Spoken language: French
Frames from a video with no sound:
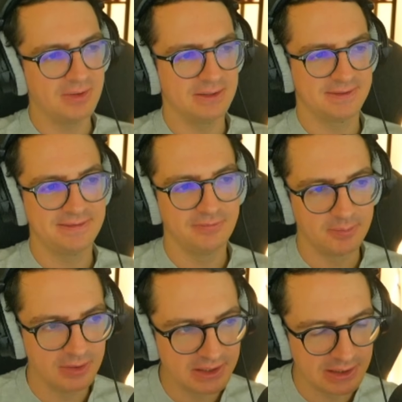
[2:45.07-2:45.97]
voilà ça c'est
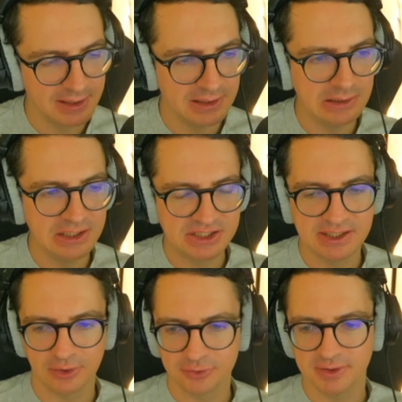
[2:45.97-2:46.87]
vraiment les, les
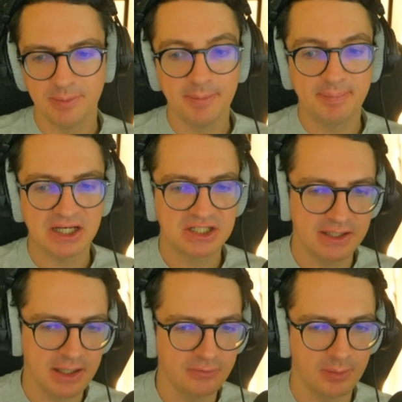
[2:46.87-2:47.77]
cheats entre guillemets pas
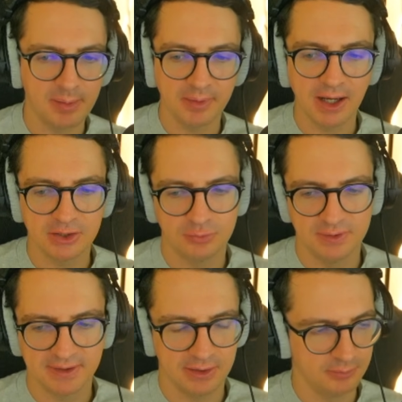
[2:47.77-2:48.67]
chers voire même
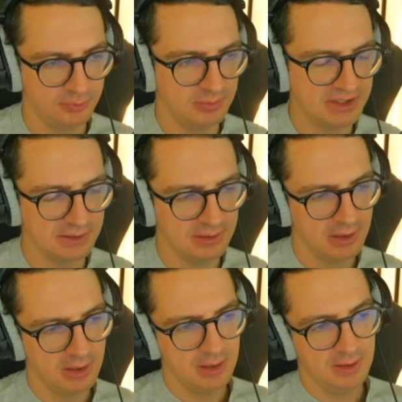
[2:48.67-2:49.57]
gratuits très grand public.
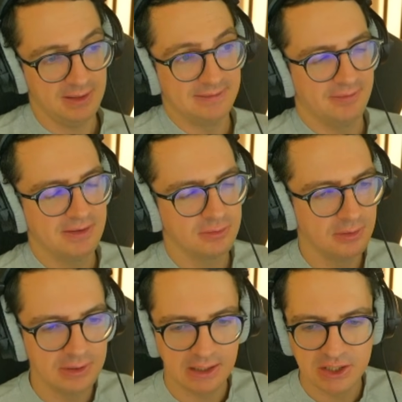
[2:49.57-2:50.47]
Et c'est vrai que
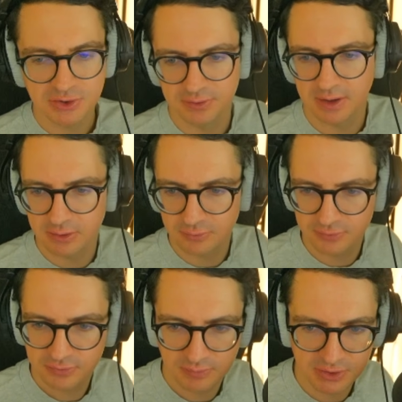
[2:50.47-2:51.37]
la légende
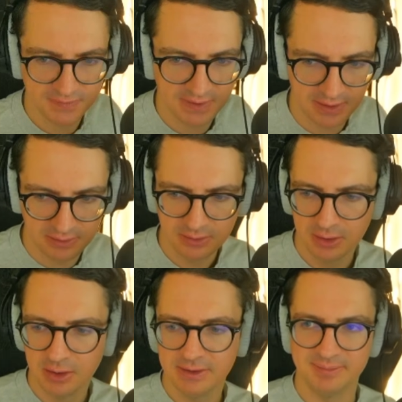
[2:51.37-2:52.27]
raconte, moi j'en sais rien,
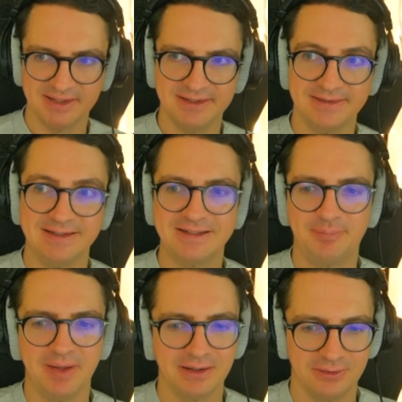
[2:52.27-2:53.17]
il y a peut-être des
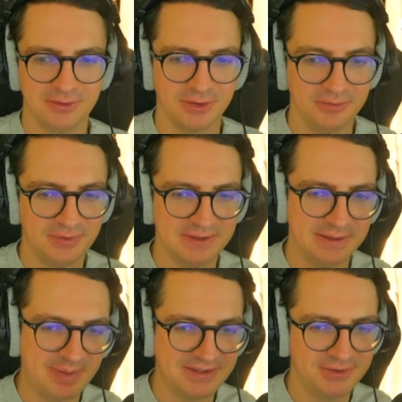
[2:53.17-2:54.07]
experts, encore une fois,
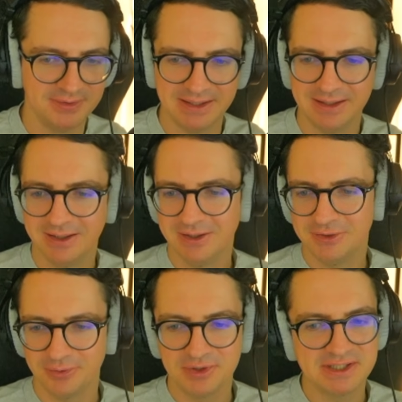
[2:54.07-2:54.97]
des passionnés
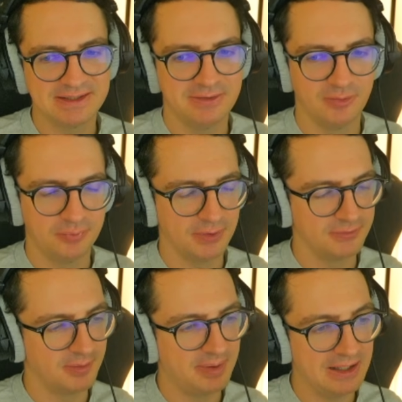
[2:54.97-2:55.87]
dans le chat qui vont pouvoir
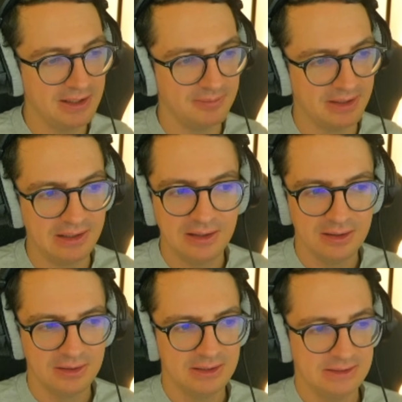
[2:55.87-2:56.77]
nous en parler, mais
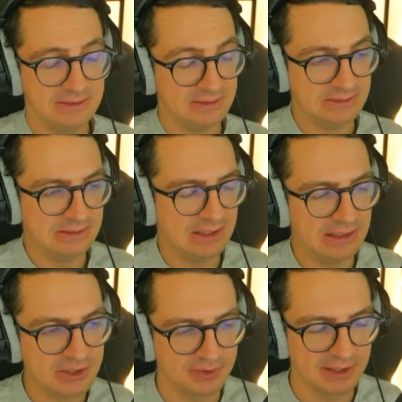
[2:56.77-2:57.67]

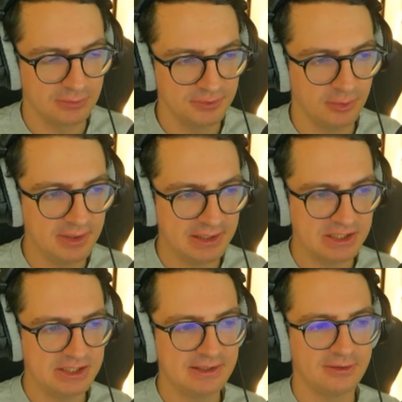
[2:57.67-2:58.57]
la légende raconte qu'il y a
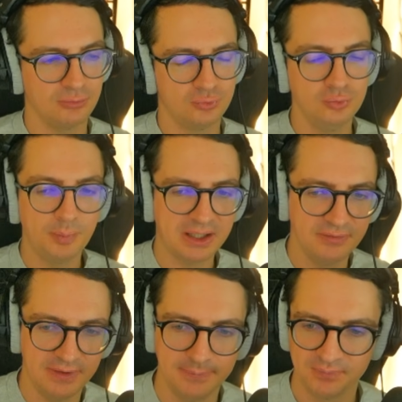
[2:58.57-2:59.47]
des cheats qui sont du coup
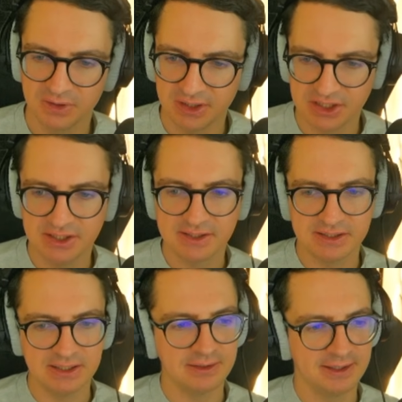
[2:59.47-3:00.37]
privés, des cheats
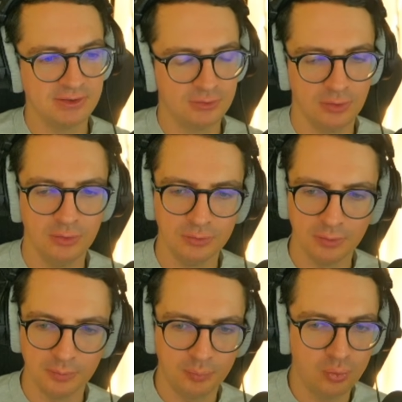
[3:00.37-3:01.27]
qui atteignent
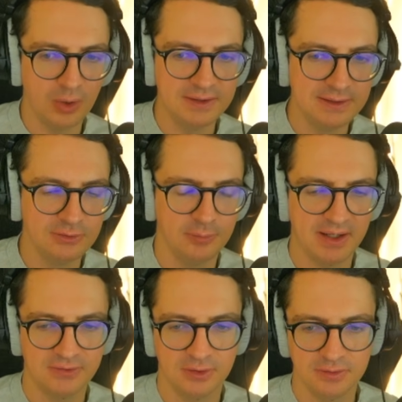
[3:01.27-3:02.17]
qu'une poignée de
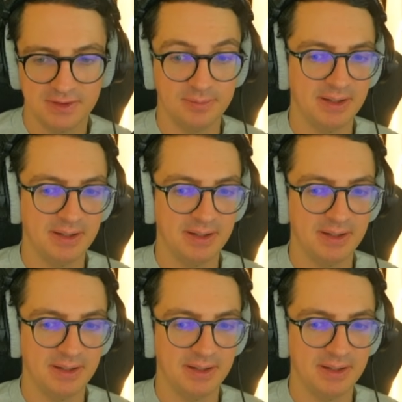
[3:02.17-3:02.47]
personnes qui